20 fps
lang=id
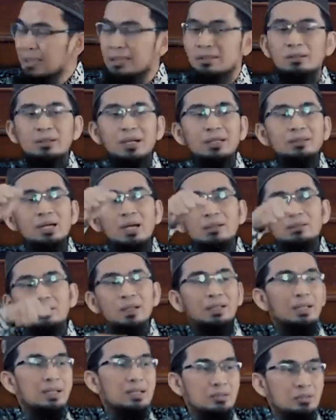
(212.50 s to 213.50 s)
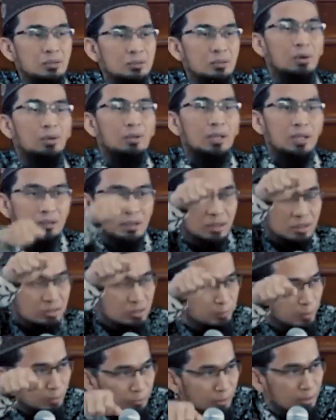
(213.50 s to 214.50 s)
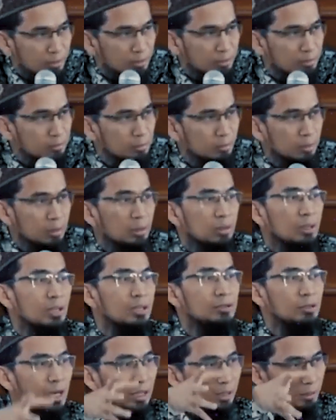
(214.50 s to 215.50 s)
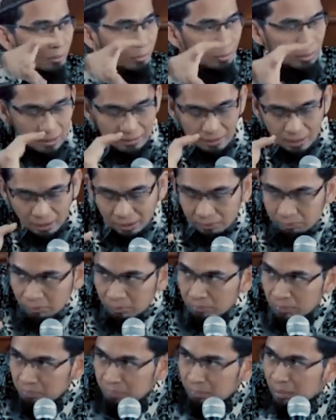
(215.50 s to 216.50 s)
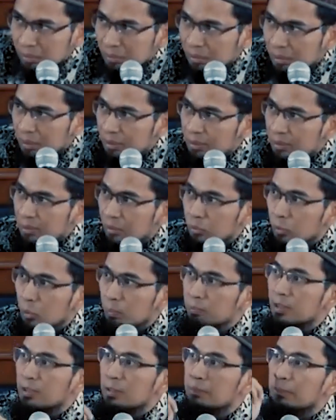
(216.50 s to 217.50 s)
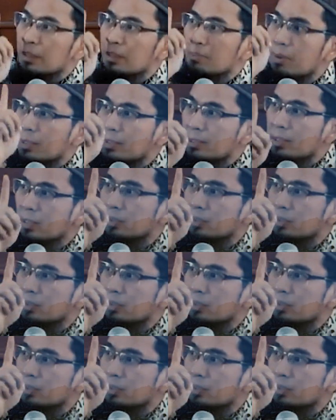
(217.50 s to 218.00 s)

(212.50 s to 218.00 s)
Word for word: Itu kata Allah langsung orang yang seperti itu, itu Al-Quran akan membimbing dirinya untuk menjadi pribadi